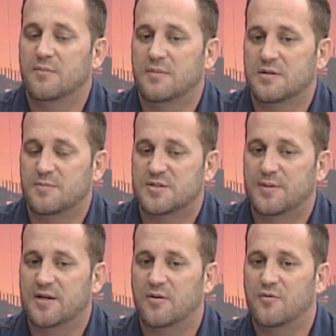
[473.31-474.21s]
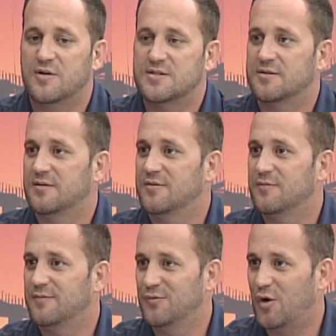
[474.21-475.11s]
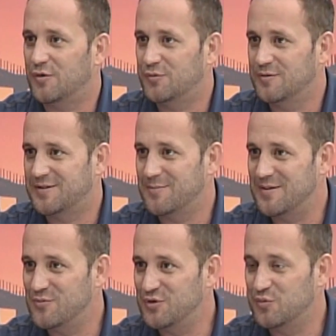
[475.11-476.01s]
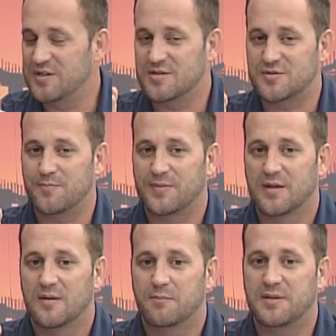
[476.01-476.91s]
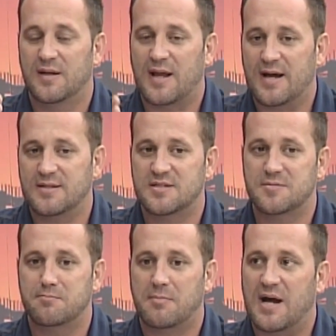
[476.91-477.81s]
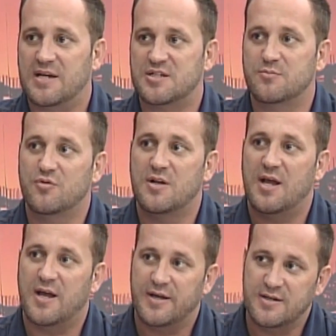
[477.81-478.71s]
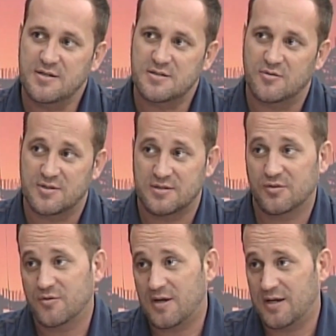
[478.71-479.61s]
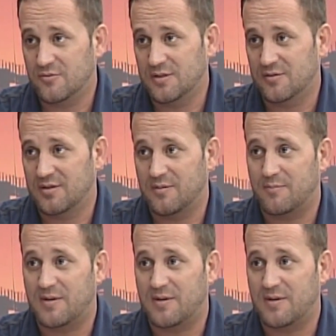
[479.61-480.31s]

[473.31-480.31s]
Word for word: me explica uma coisa, eu noto uhum. também muito isso. Pilates, mais mulheres, não sei se eu estou errado ou não, né? Uhum.